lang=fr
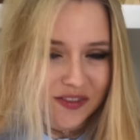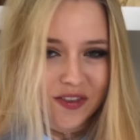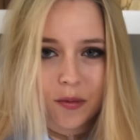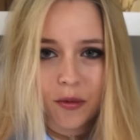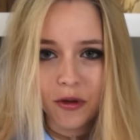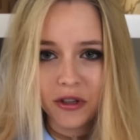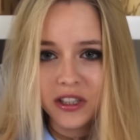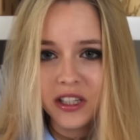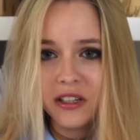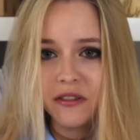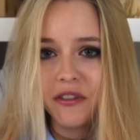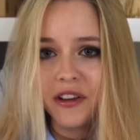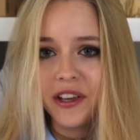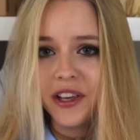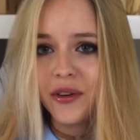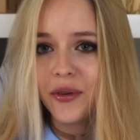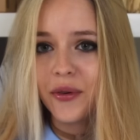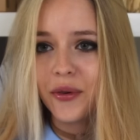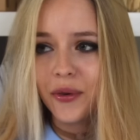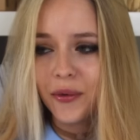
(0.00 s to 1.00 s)
me fait penser vous
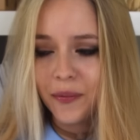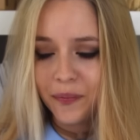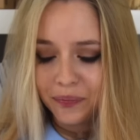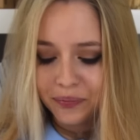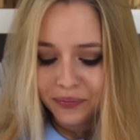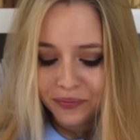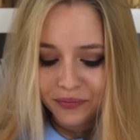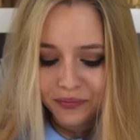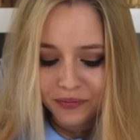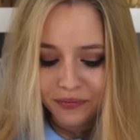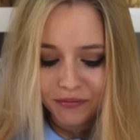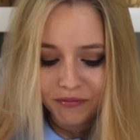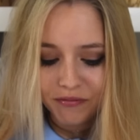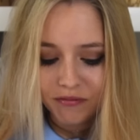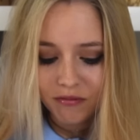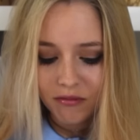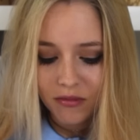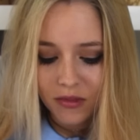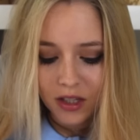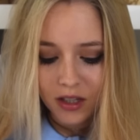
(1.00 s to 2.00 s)
voyez aux,
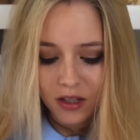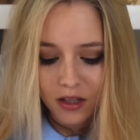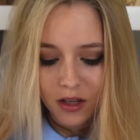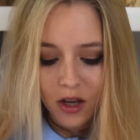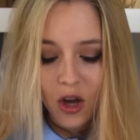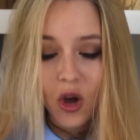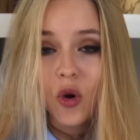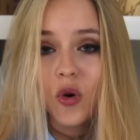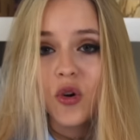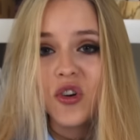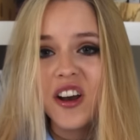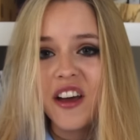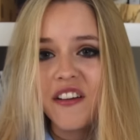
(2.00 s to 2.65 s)
aux